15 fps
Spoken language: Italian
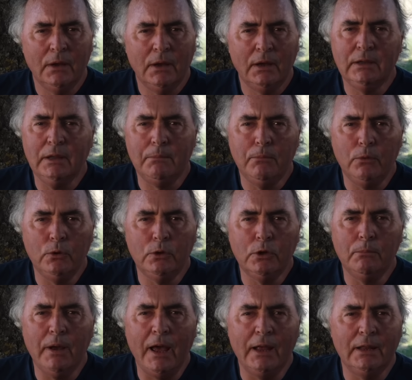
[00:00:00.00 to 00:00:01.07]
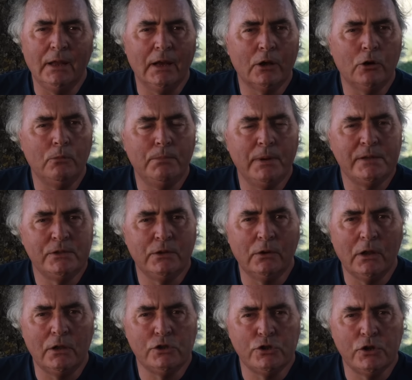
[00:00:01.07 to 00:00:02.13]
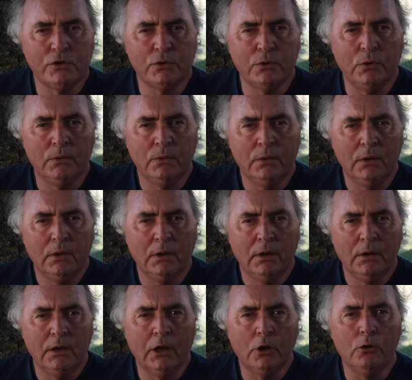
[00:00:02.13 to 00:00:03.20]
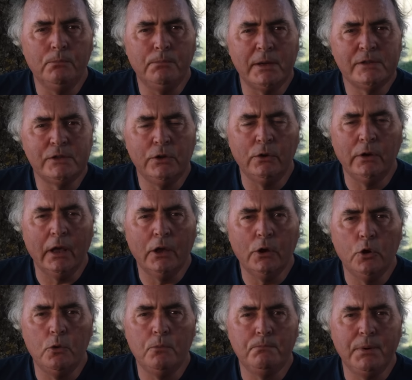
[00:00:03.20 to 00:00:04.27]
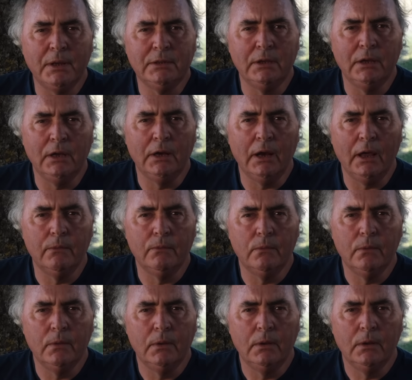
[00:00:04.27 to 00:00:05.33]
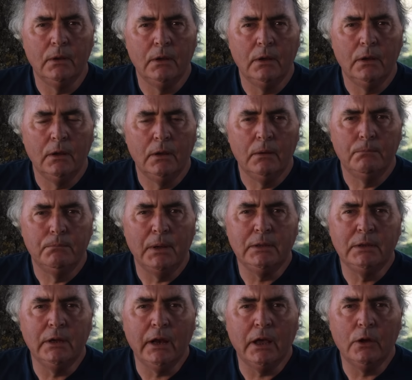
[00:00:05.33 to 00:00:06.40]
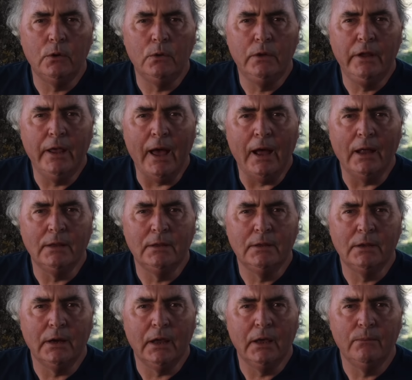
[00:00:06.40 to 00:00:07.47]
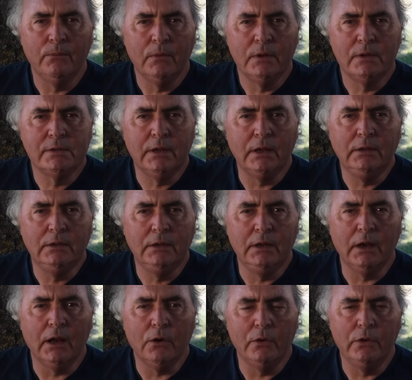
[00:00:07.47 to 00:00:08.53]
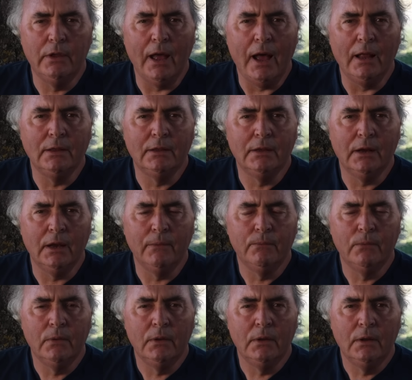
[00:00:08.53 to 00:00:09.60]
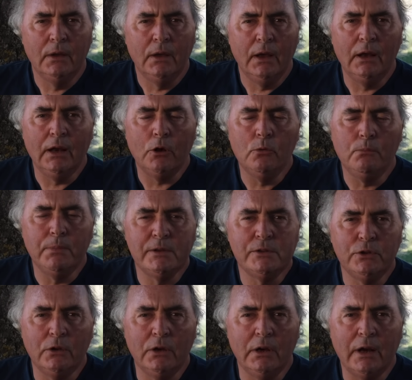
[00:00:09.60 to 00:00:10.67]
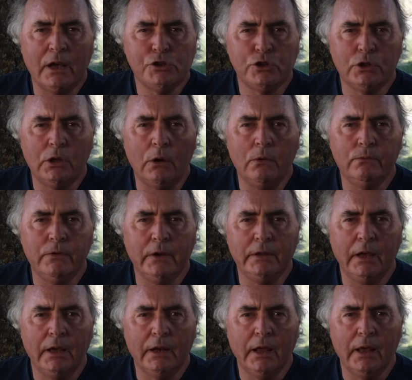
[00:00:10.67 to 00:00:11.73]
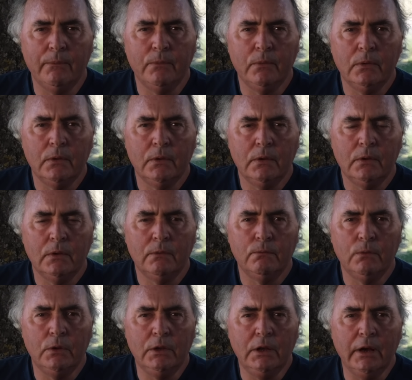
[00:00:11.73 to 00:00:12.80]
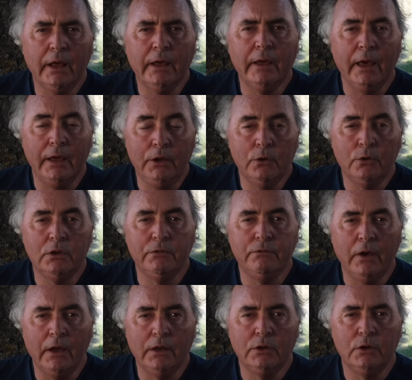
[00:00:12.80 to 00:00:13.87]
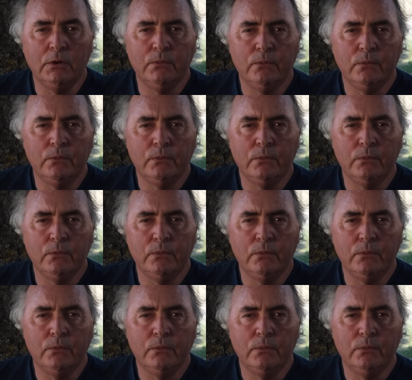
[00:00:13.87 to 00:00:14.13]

ed è molto bella la compassione di Gesù. La compassione è compatire, patire con gli altri, sentire con gli altri. E la compassione nasce da un vedere, vuol dire che io ti vedo